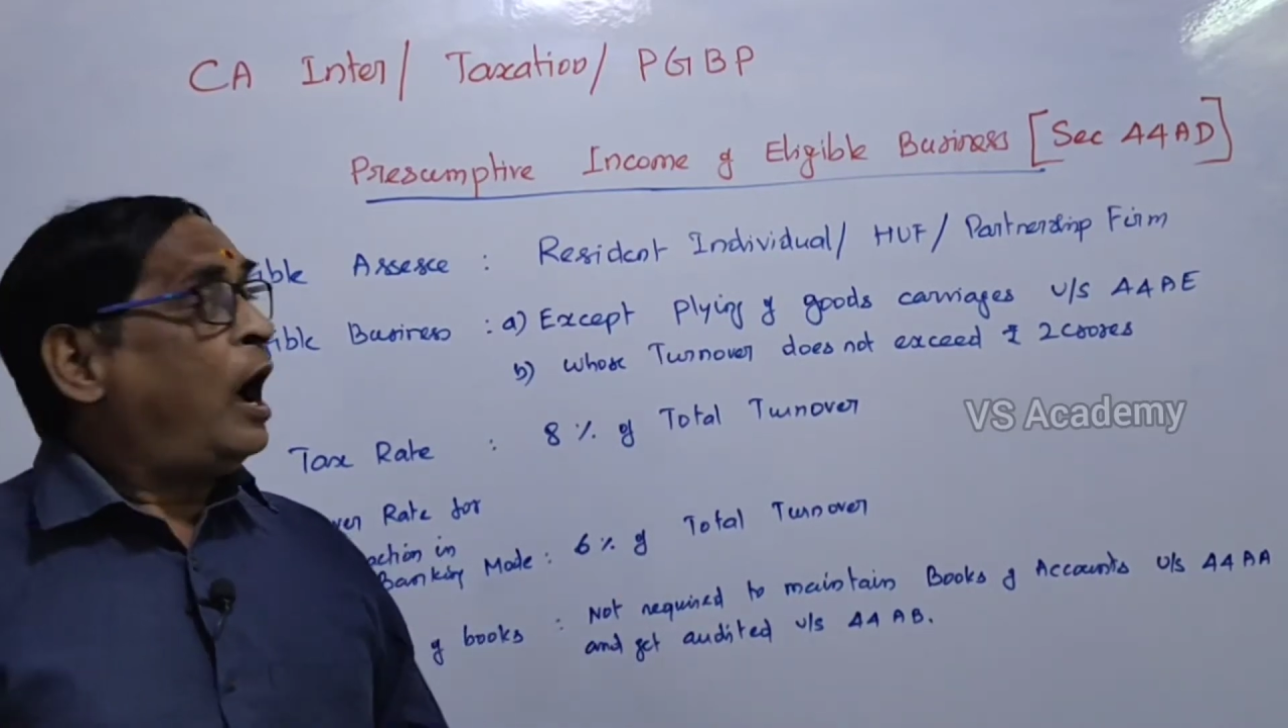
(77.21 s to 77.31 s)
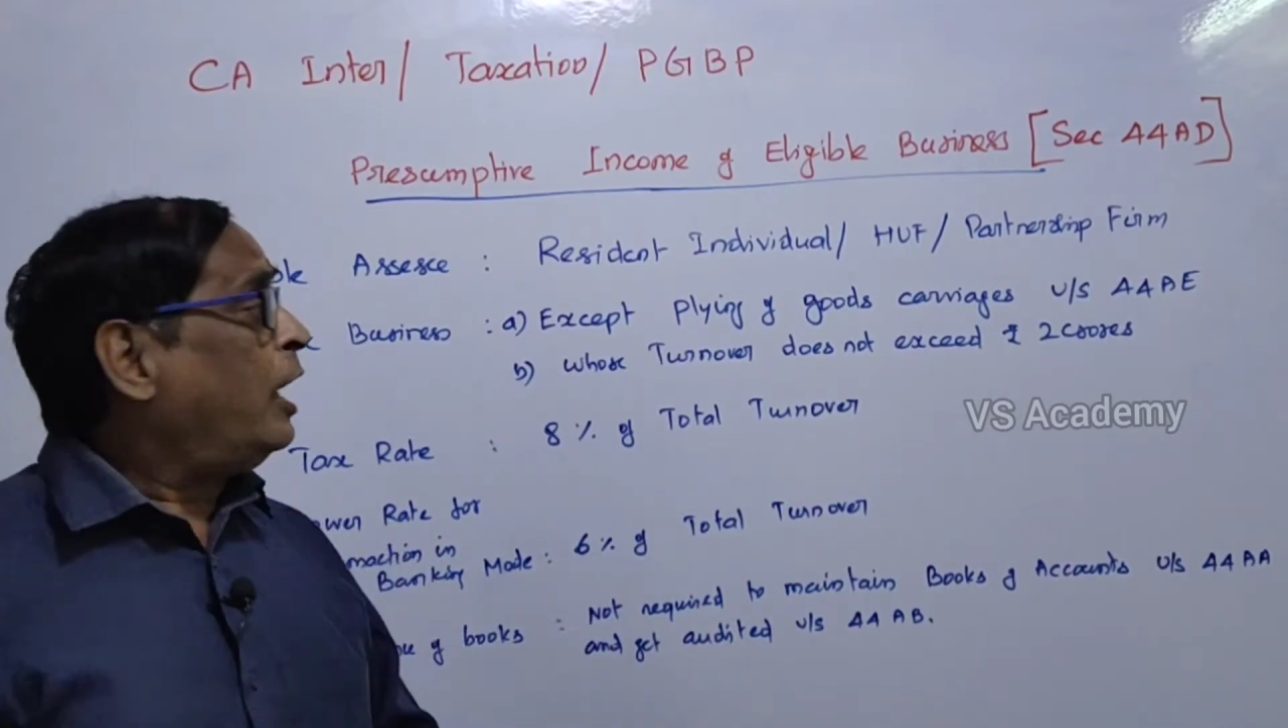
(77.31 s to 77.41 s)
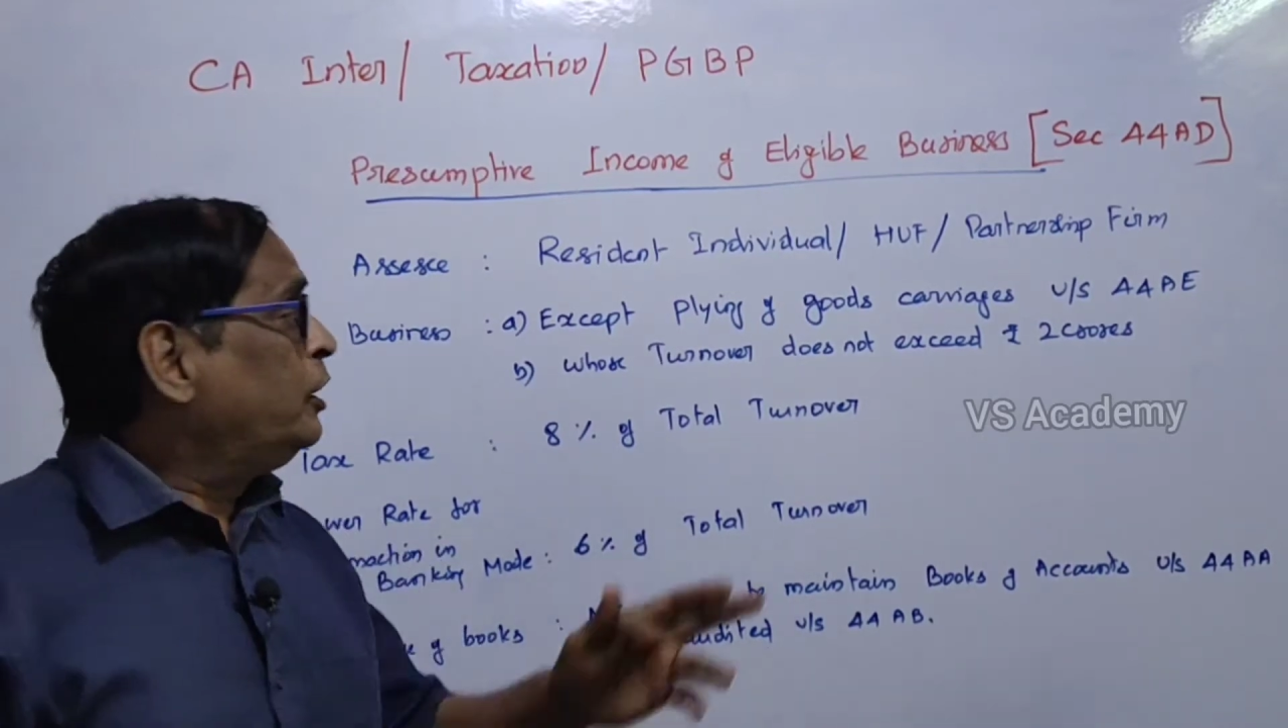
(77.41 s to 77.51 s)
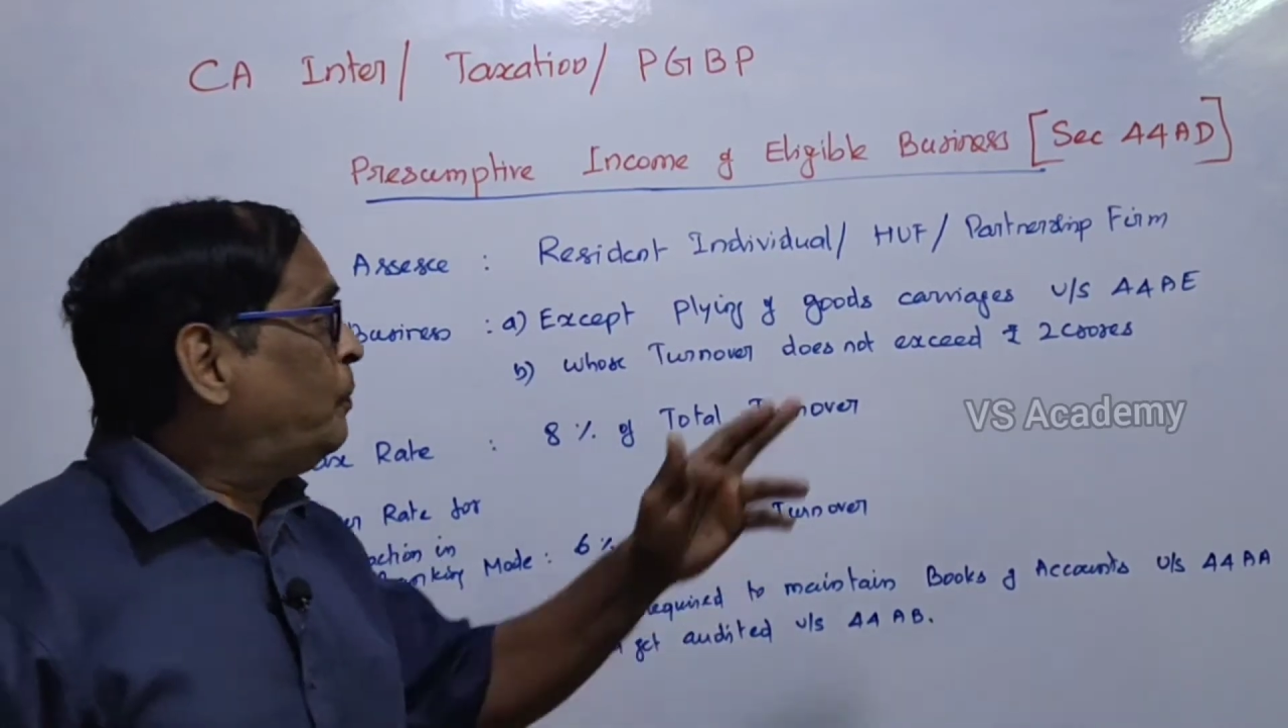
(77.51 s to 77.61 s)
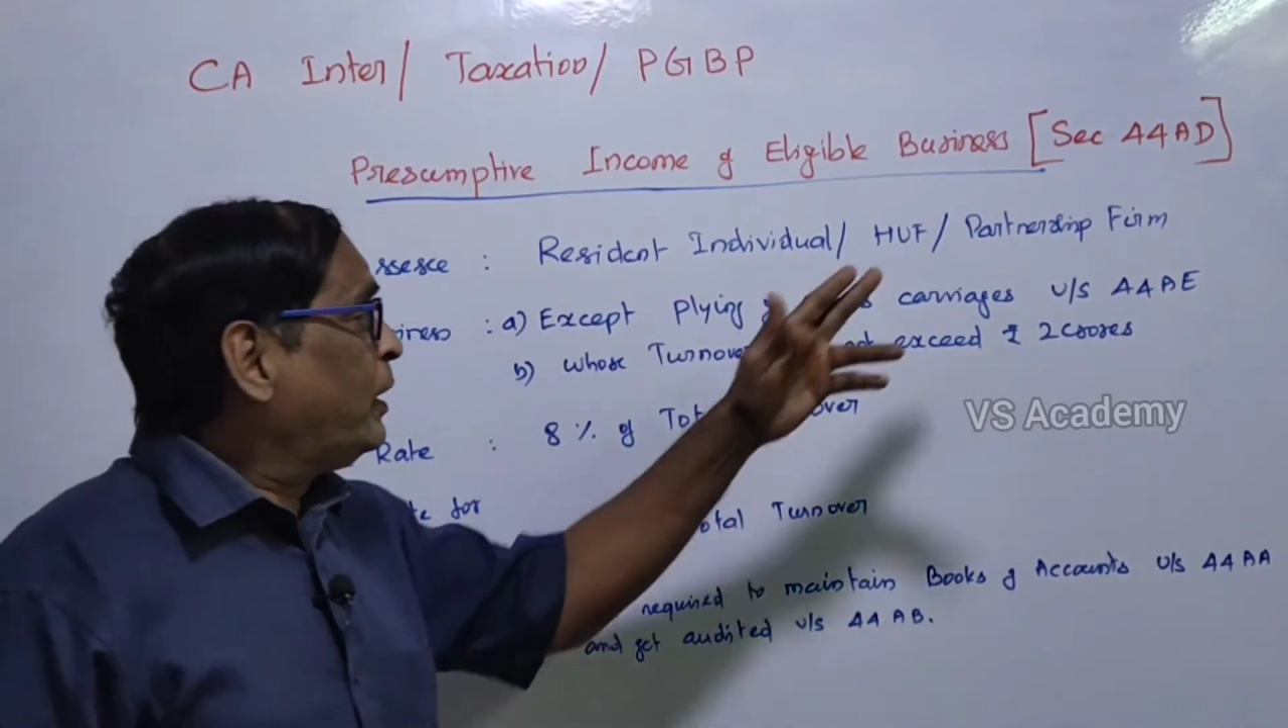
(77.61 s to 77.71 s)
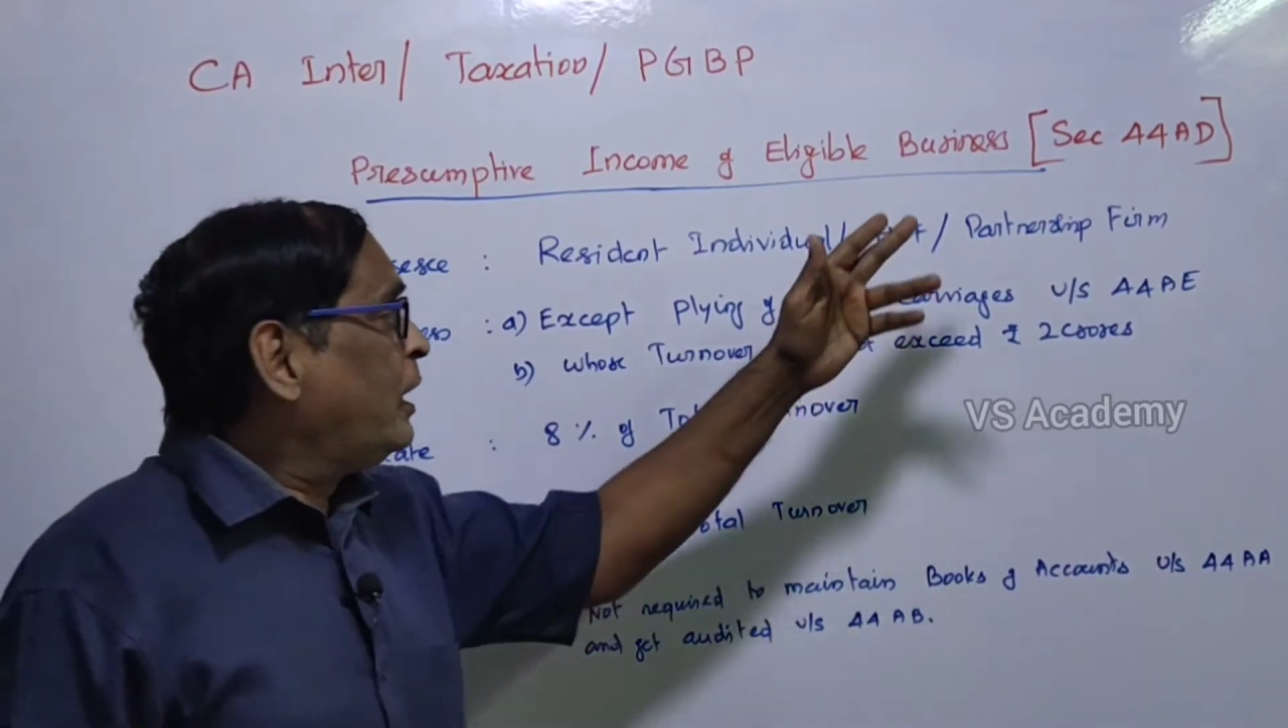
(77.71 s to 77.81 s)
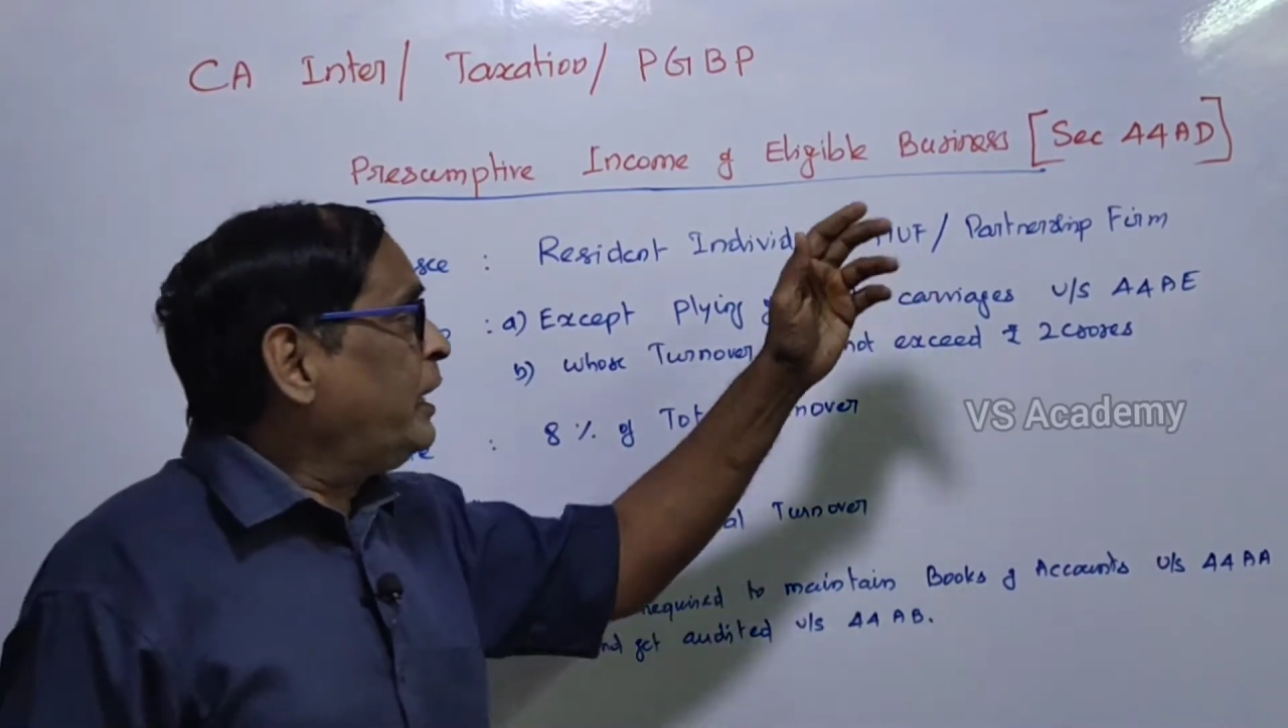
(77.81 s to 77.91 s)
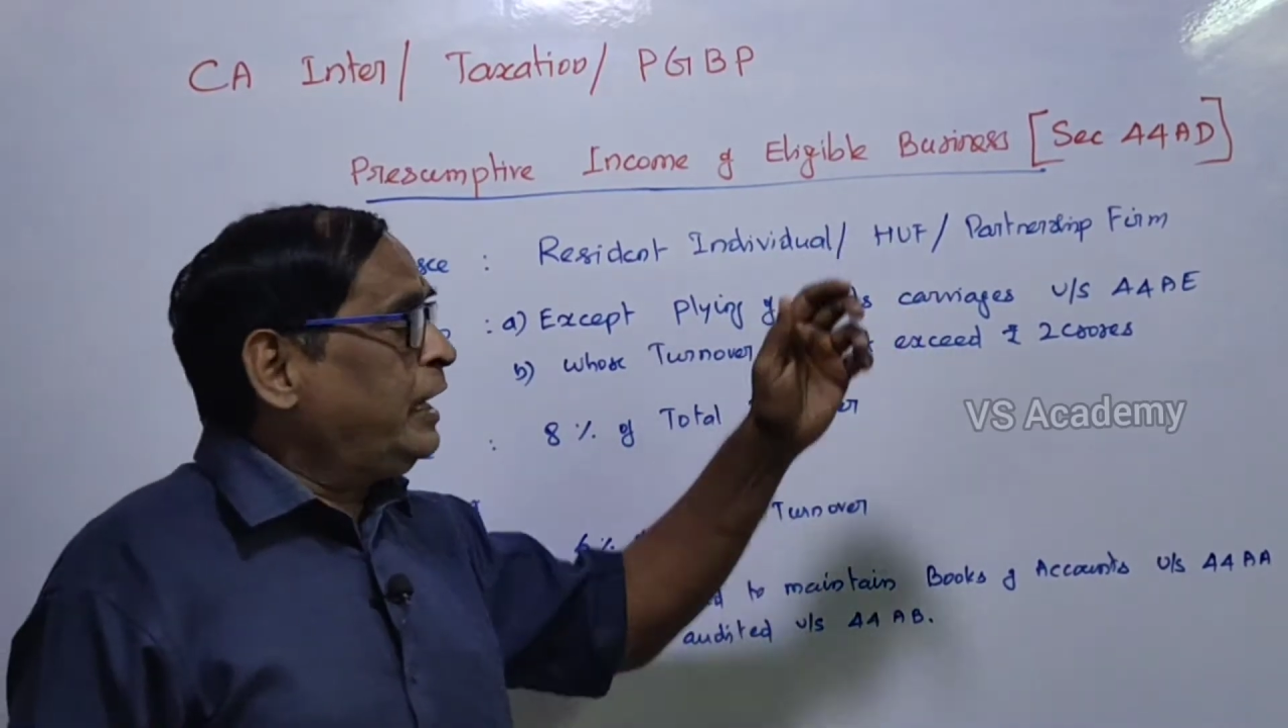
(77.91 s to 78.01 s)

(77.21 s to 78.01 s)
அது பிரகாரம்